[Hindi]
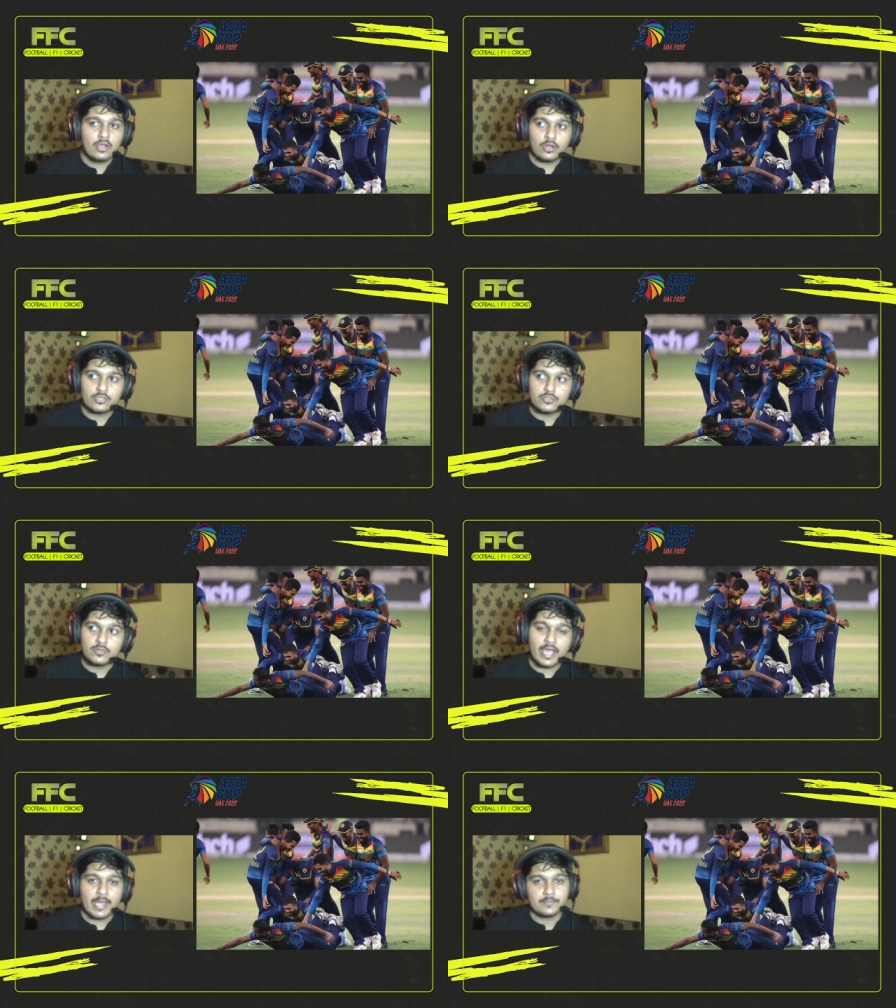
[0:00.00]
और जो
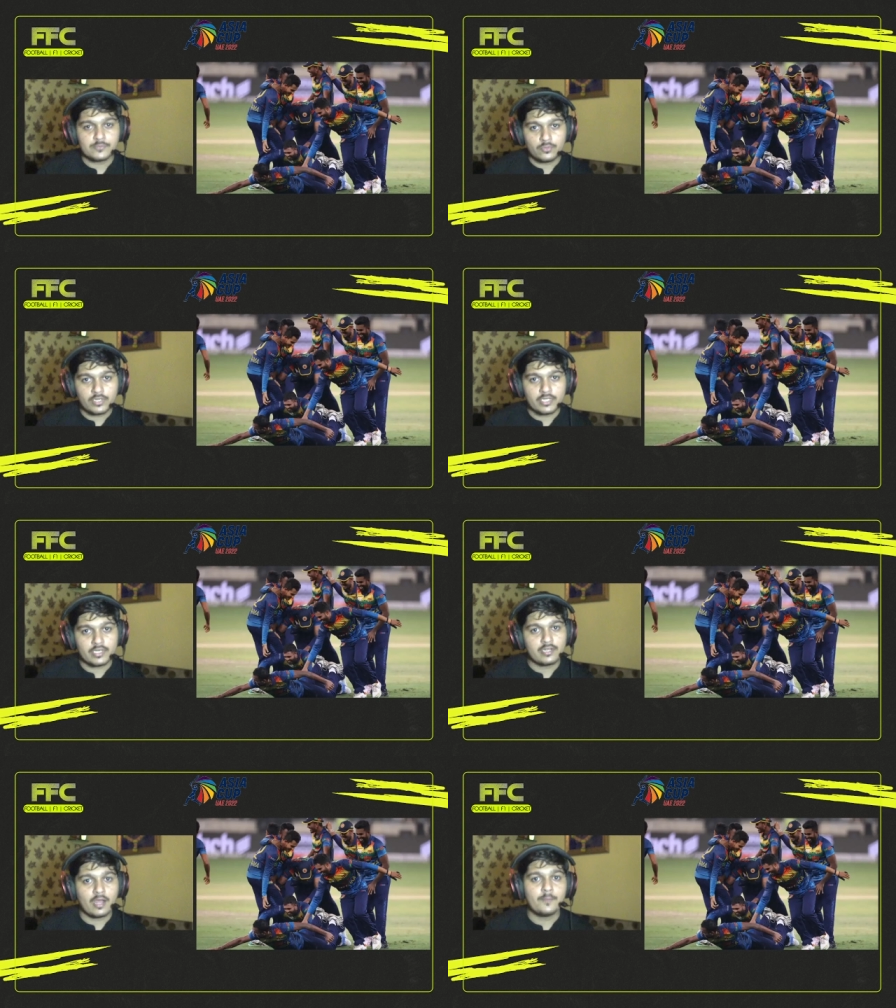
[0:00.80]
गैप्स ढूंढने के लिए
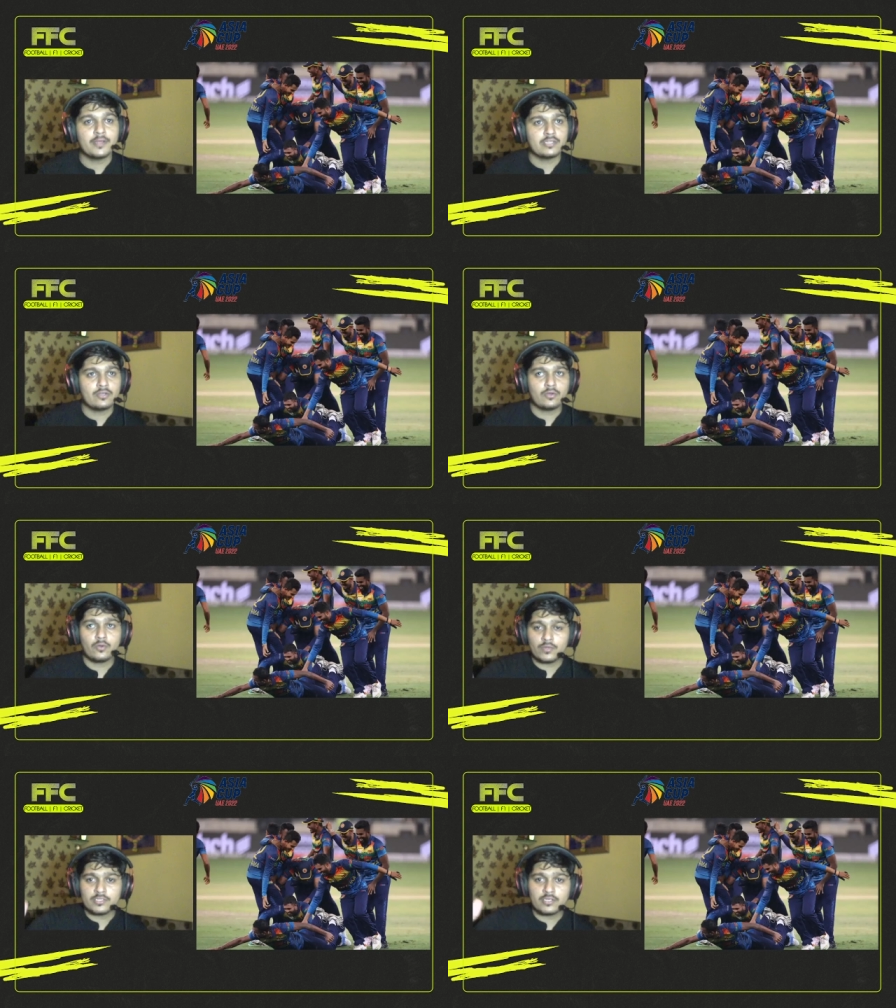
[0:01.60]
काम आते हैं
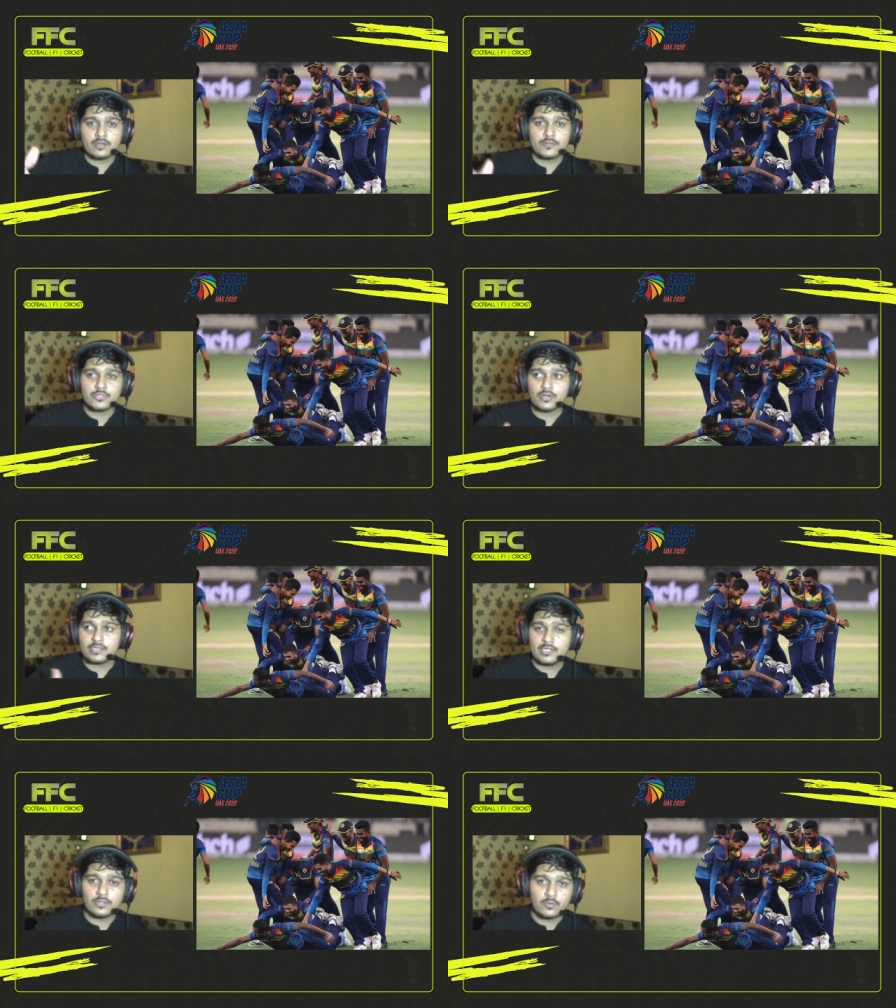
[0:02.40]
ओवर द कवर शॉट
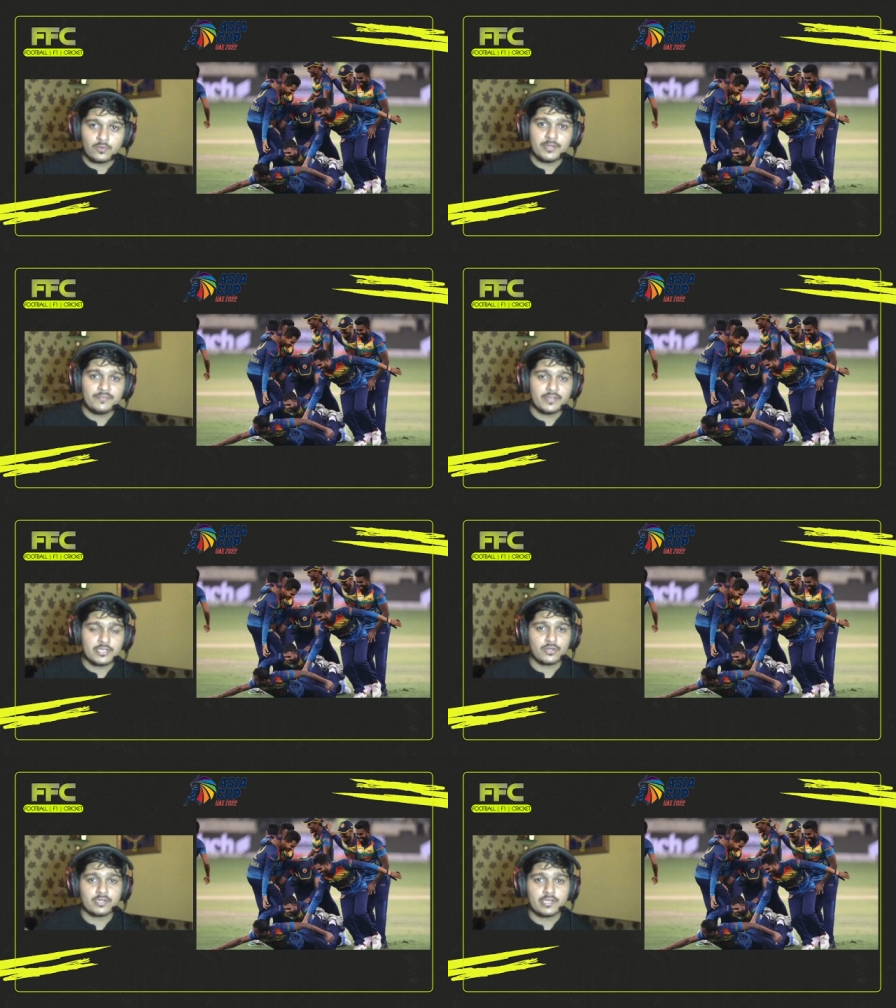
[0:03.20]
खेलेंगे ओवर मिड विकेट
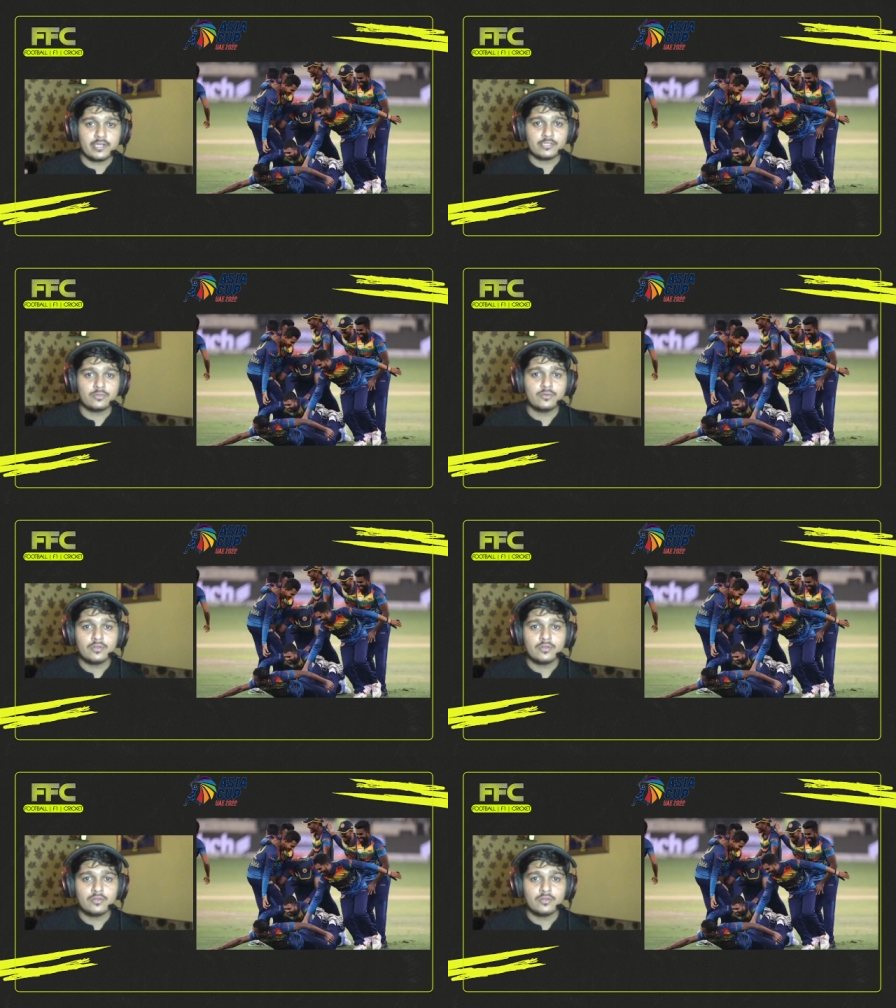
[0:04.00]
शॉट खेलेंगे तो